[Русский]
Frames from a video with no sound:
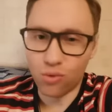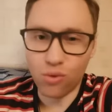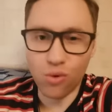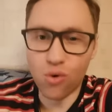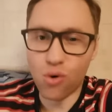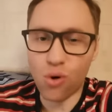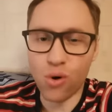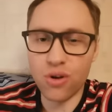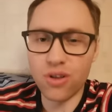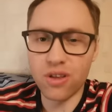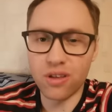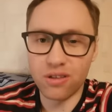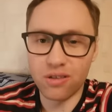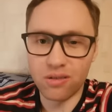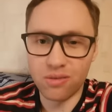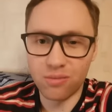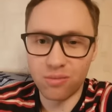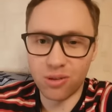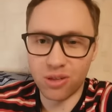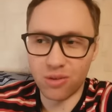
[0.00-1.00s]

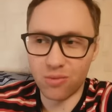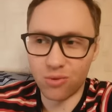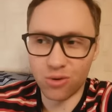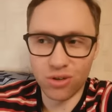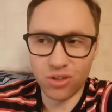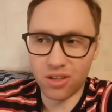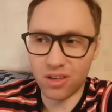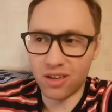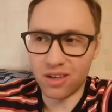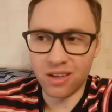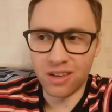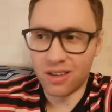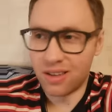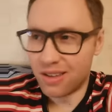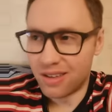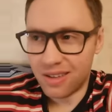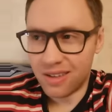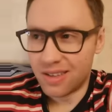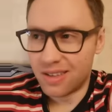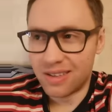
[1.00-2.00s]
уходят, потому что
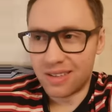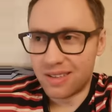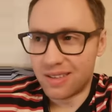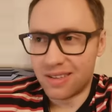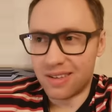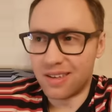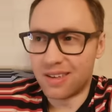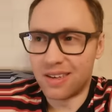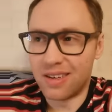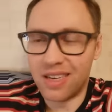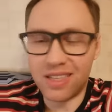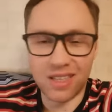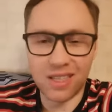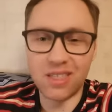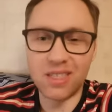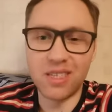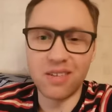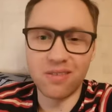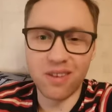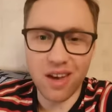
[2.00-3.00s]
а, это
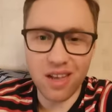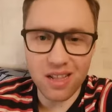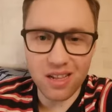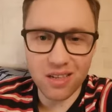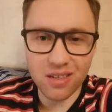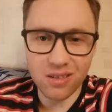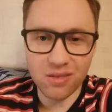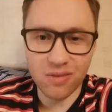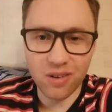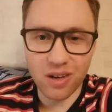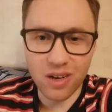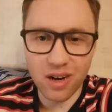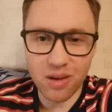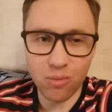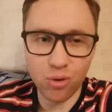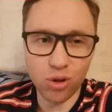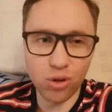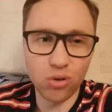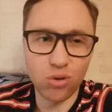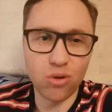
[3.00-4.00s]
издевательство.
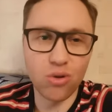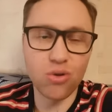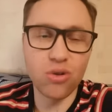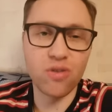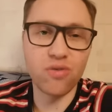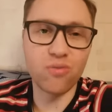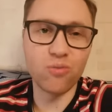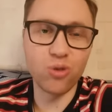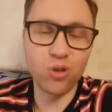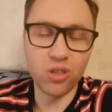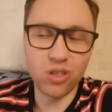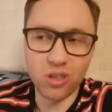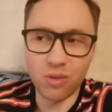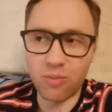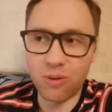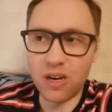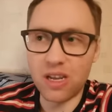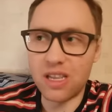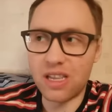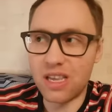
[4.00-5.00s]
Работают люди в
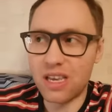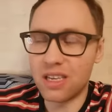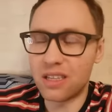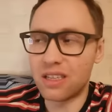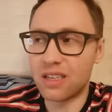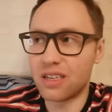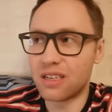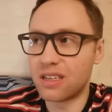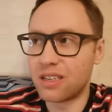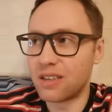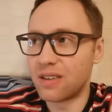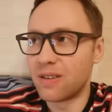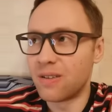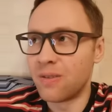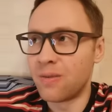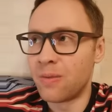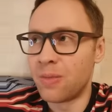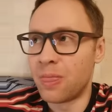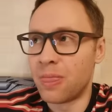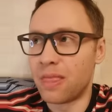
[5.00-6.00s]
муниципалитетах,
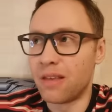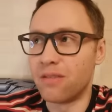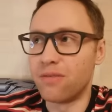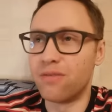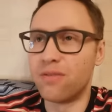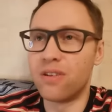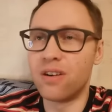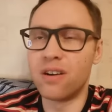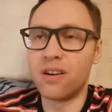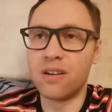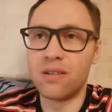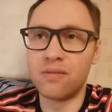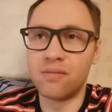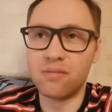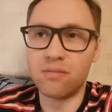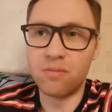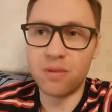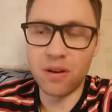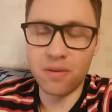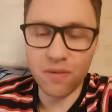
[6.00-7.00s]

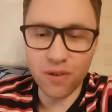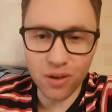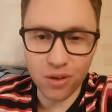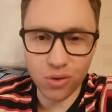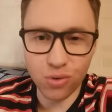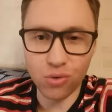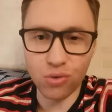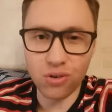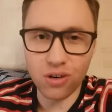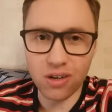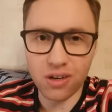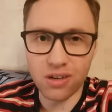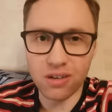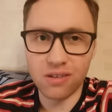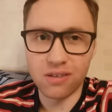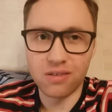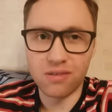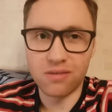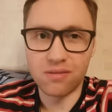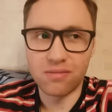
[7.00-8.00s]
в
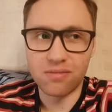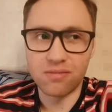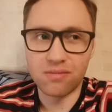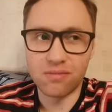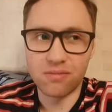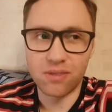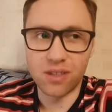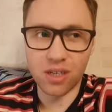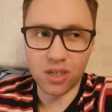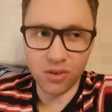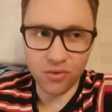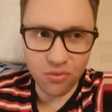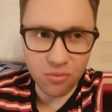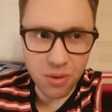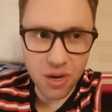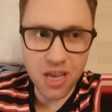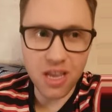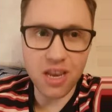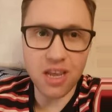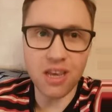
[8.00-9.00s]
префектурах, даже в
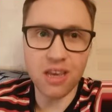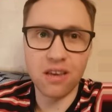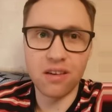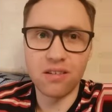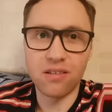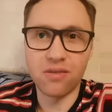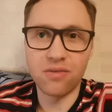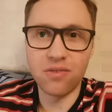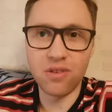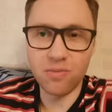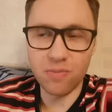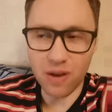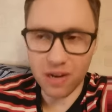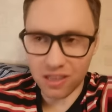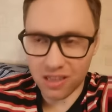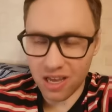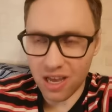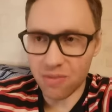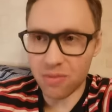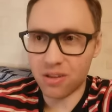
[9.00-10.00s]
мэрии, в
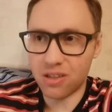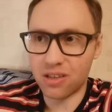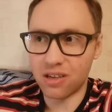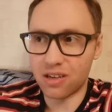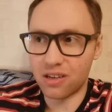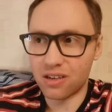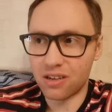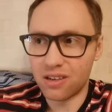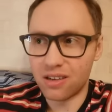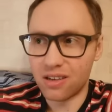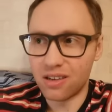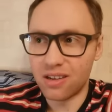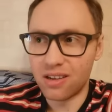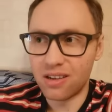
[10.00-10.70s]
департаментах.